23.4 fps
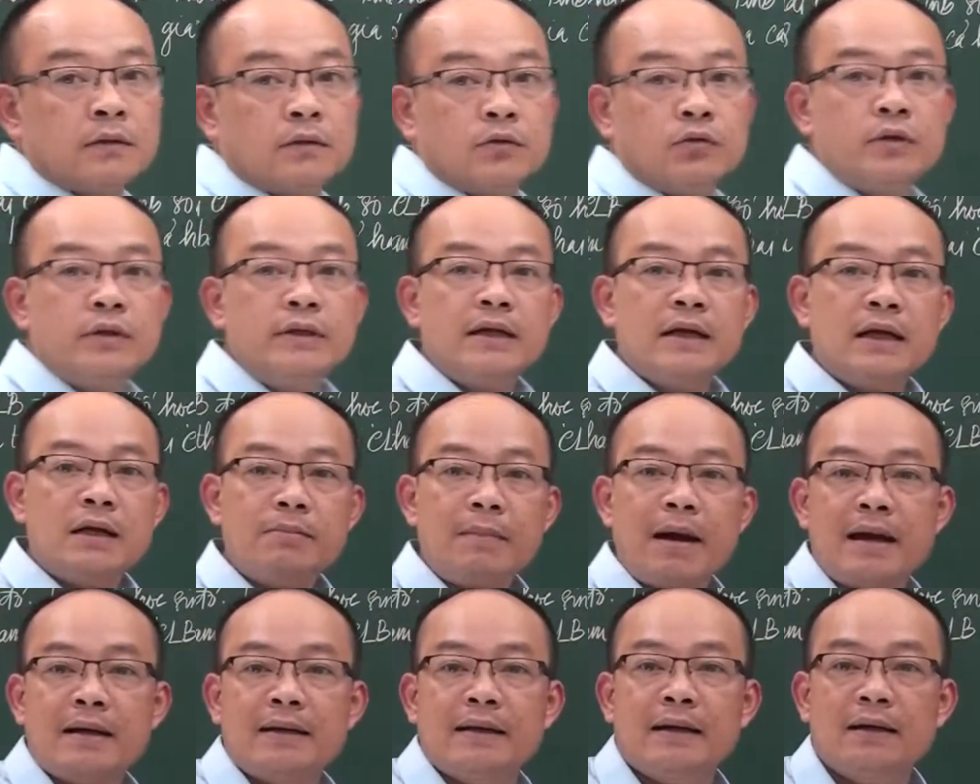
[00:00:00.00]
Tuy nhiên cái
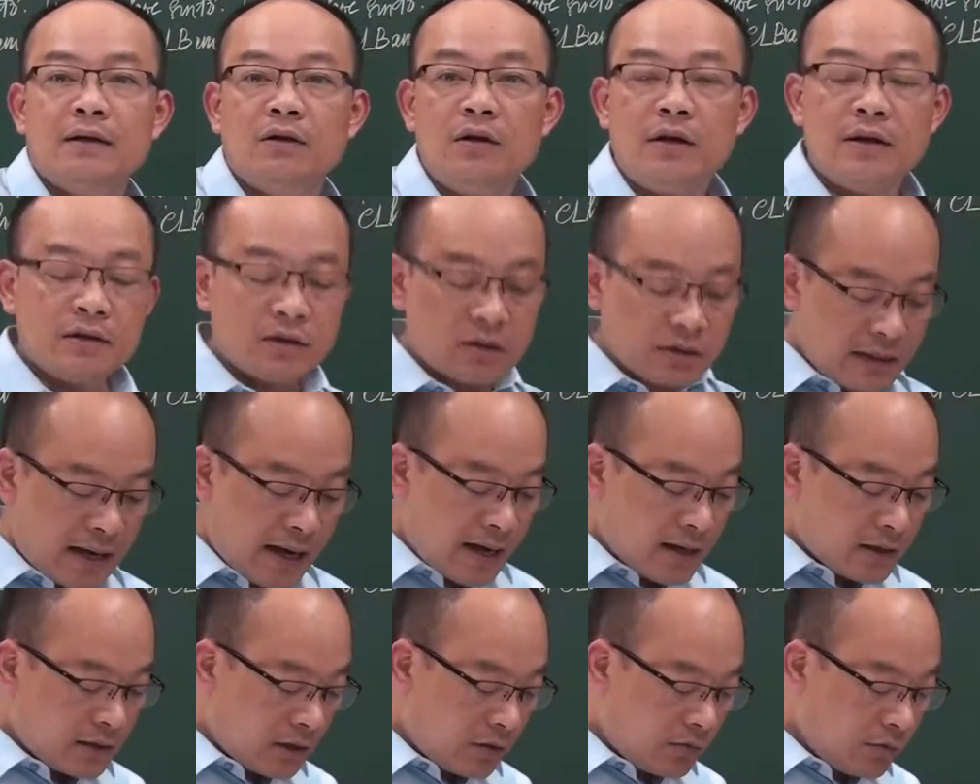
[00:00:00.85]
bài này nó lại được ra
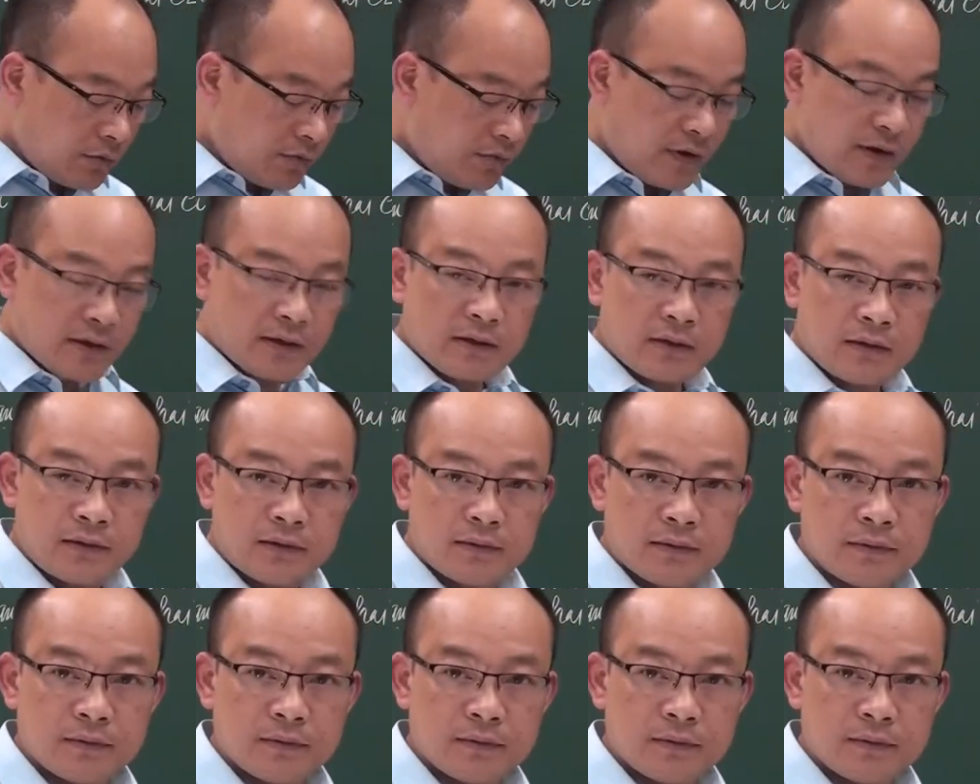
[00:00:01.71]
ở trong cái phần